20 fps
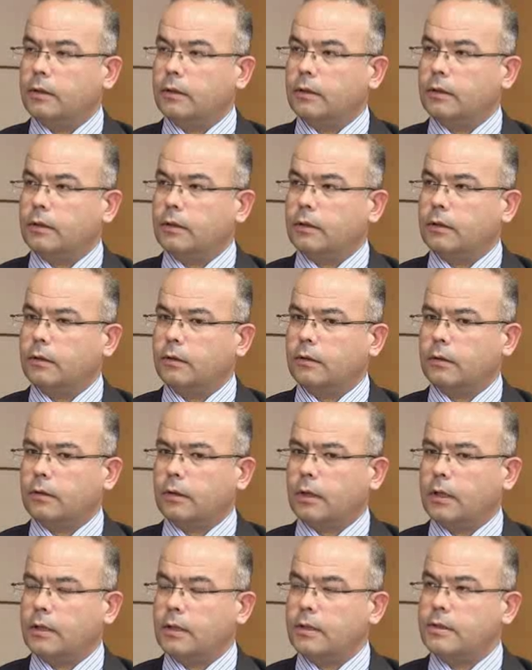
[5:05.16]
e,
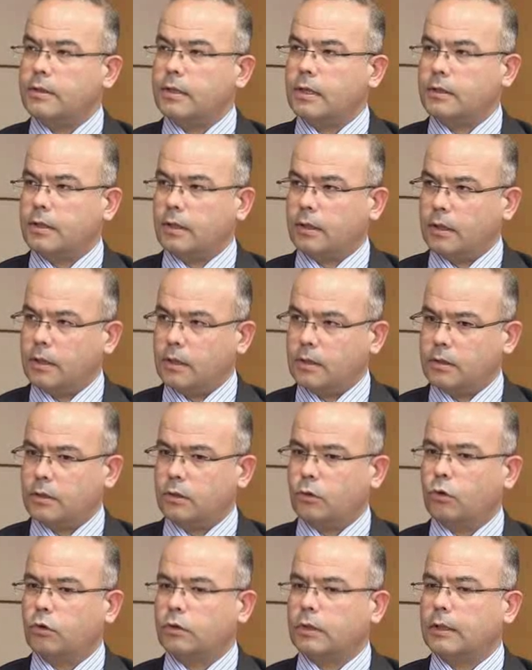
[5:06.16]
kadın SSK
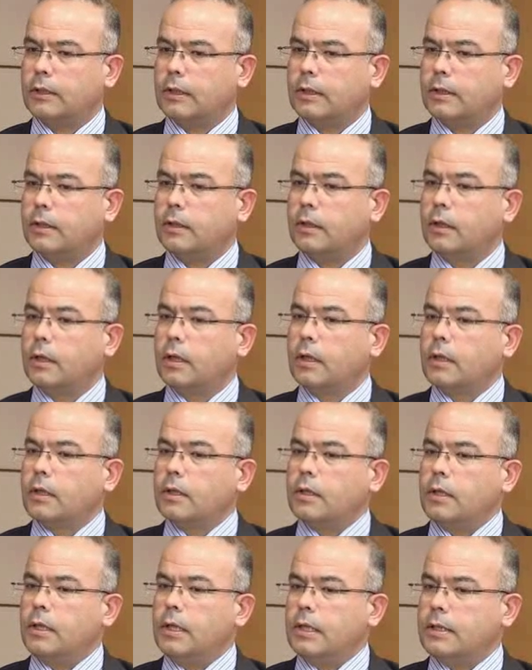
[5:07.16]
sigortalıları
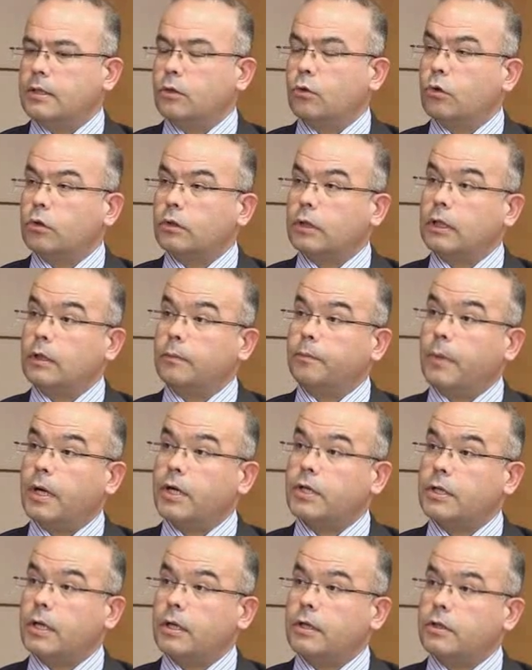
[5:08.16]
ilk sigortalık
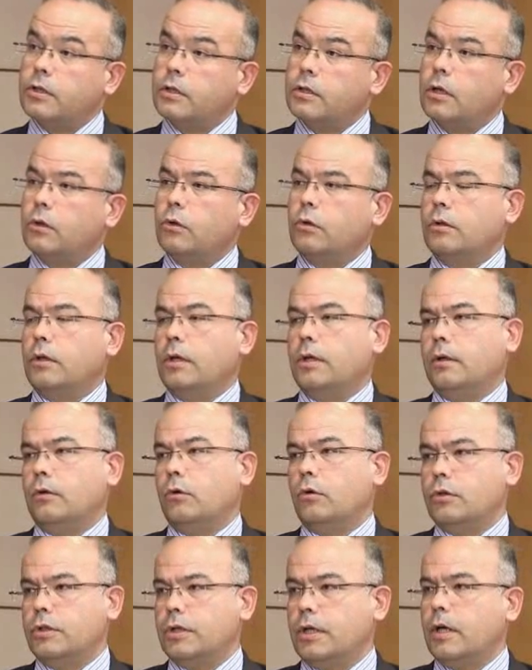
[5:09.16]
başlangıcından önde,
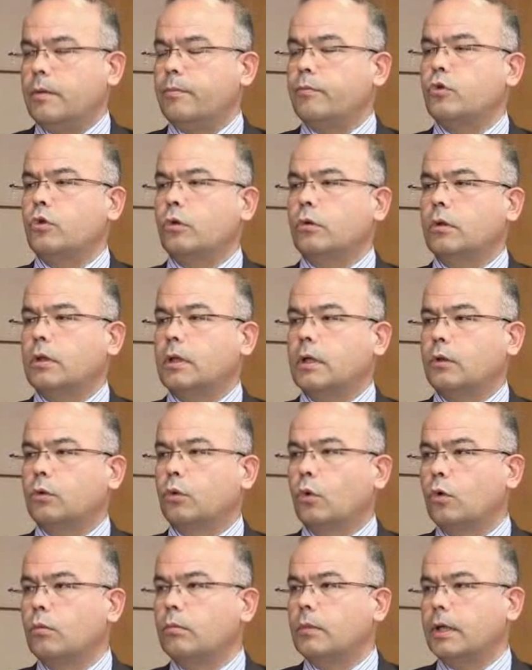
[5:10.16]
önce yapmış
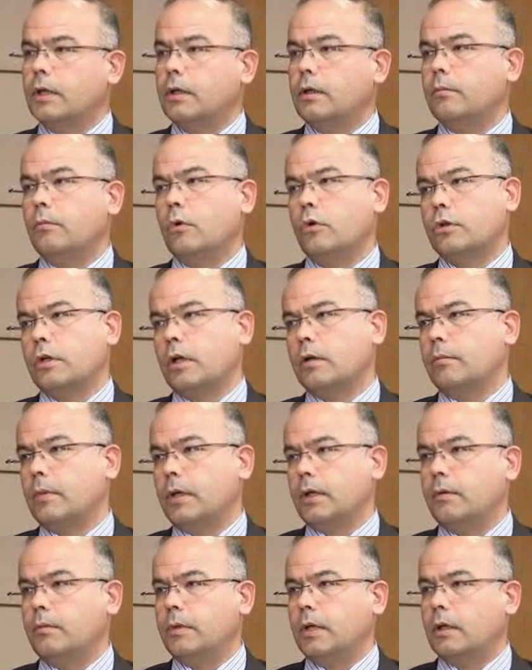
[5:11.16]
oldukları doğumları
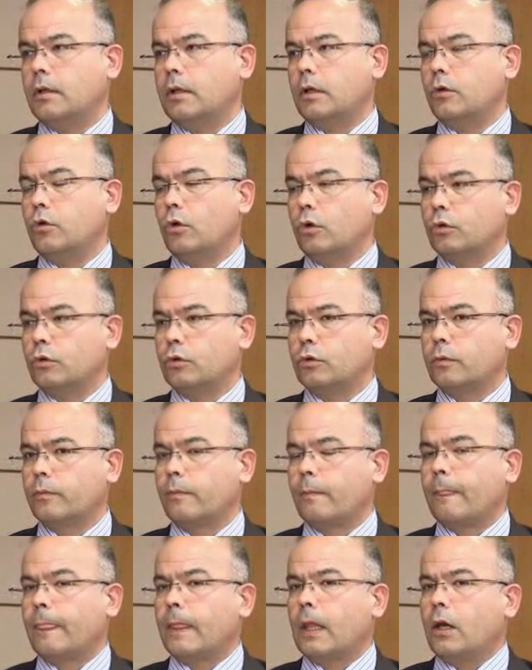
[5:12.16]
borçlanma imkanları yoktur.
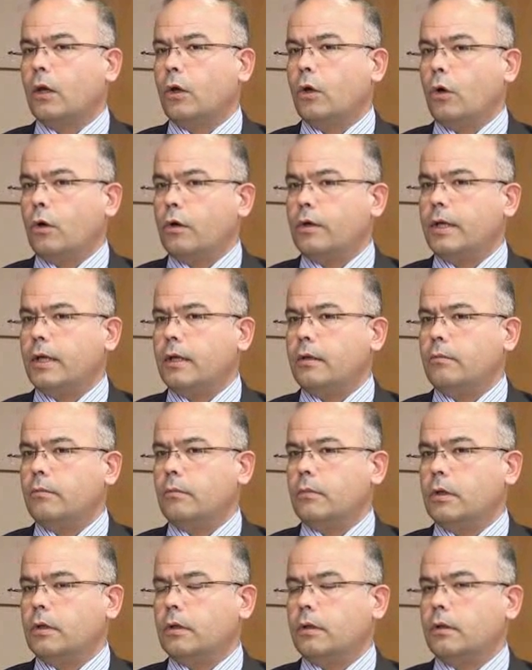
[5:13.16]
Örneğin